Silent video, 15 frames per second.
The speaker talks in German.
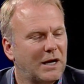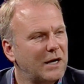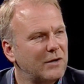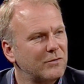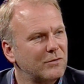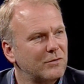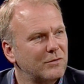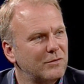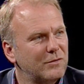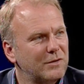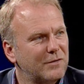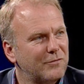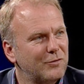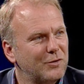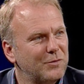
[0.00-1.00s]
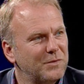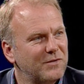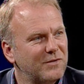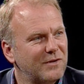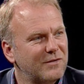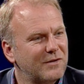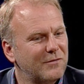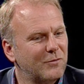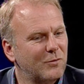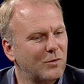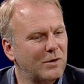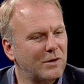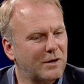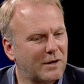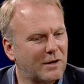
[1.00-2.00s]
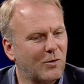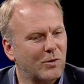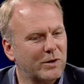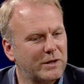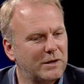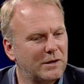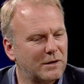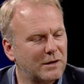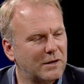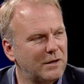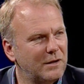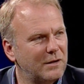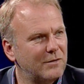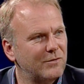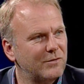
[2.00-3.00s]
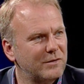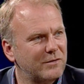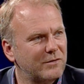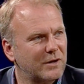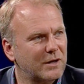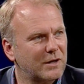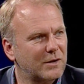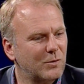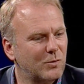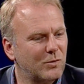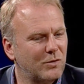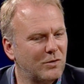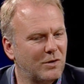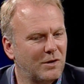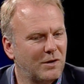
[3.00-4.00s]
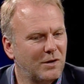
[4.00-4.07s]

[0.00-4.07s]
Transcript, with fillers: Also da fühle ich mich sehr, sehr wohl, dann auch hier in Kiel, in dieser Region